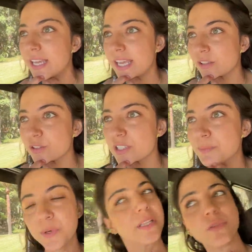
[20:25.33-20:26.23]
Entonces
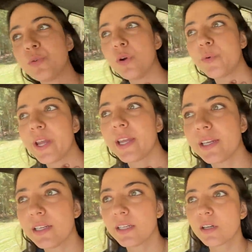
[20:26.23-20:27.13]
por eso uno ve
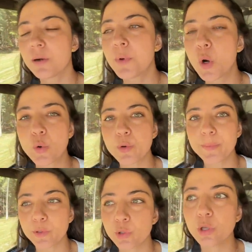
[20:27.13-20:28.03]
como un
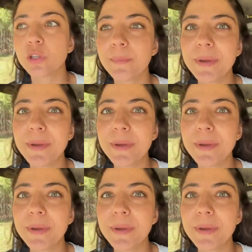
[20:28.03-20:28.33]
montón de